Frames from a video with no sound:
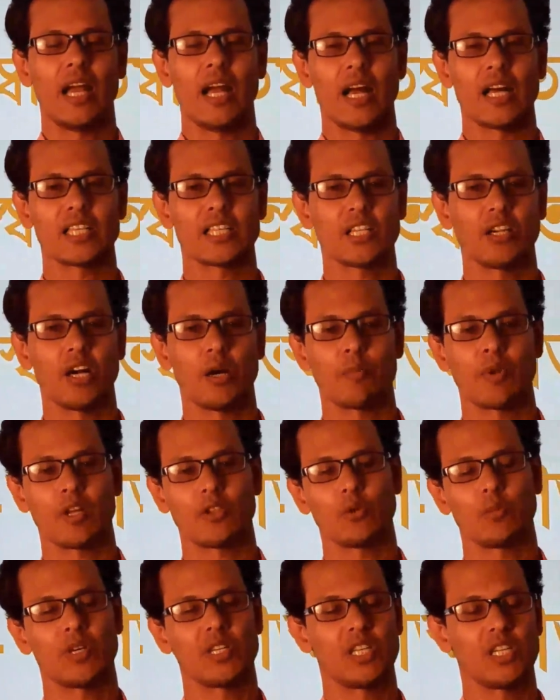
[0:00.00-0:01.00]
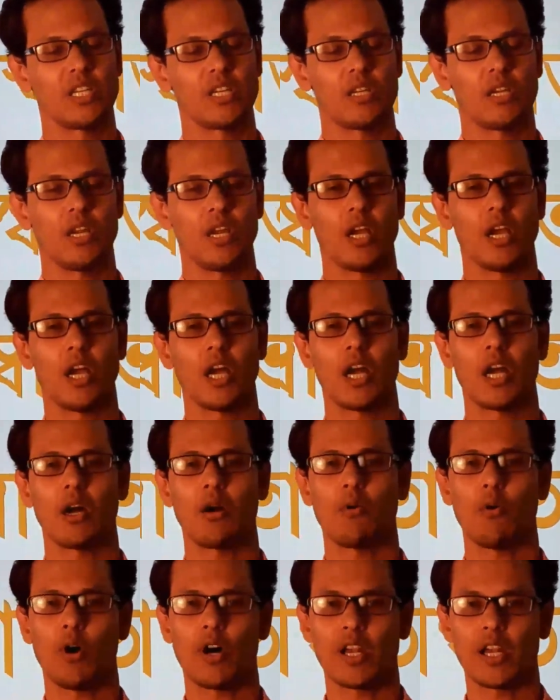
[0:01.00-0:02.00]
আজকে আমরা তোমাদের
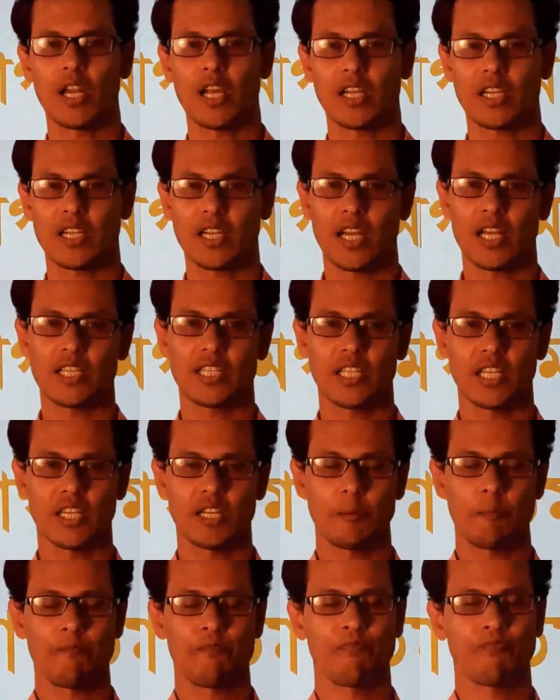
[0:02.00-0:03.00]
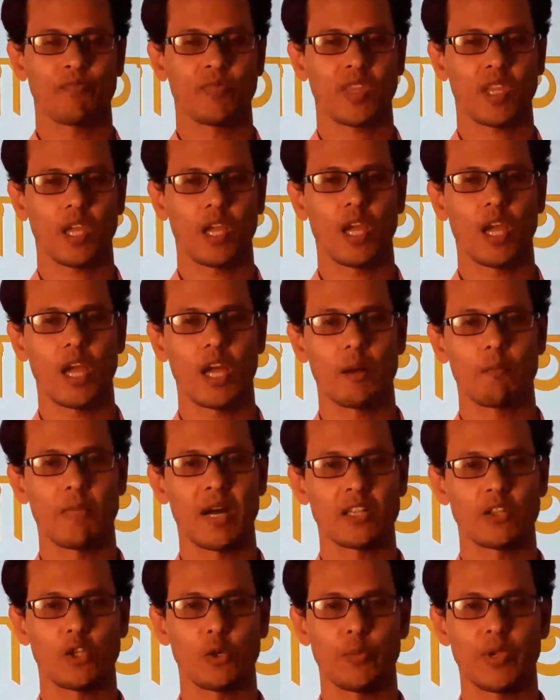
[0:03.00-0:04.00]
অনলাইন ক্লাসের
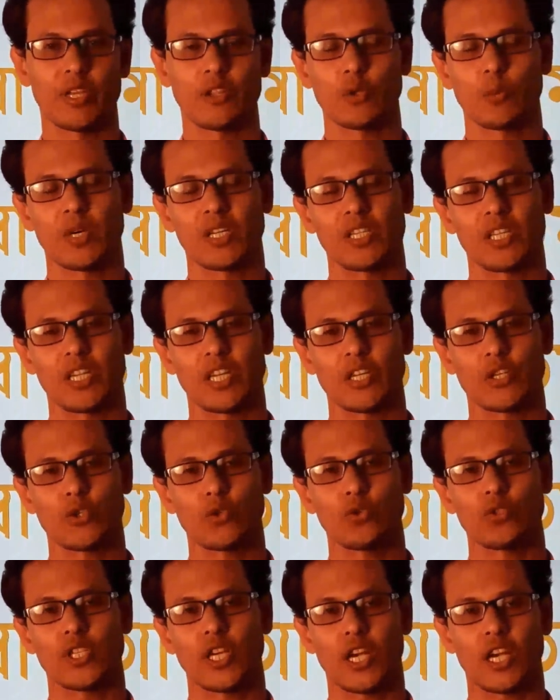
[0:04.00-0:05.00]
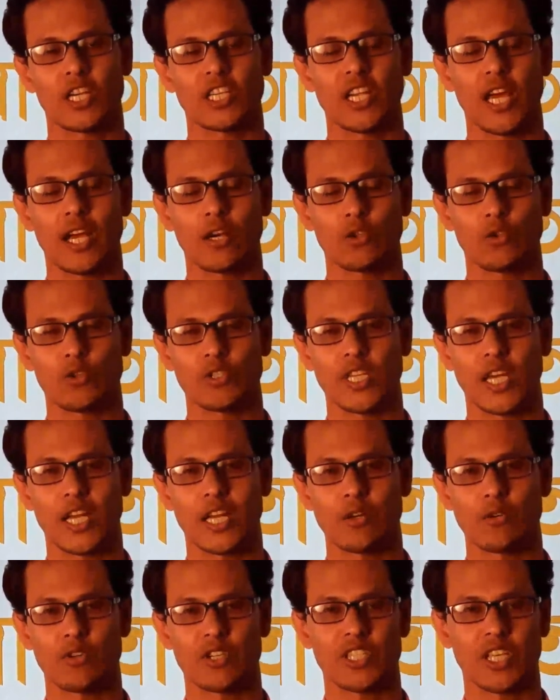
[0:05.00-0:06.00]
মাধ্যমে তোমাদেরকে সুযোগ স্বাগত
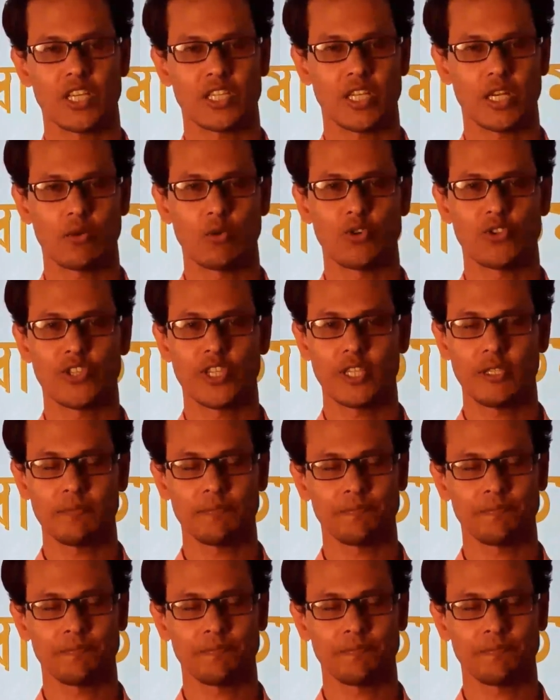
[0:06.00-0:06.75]
জানানোর চেষ্টা করছি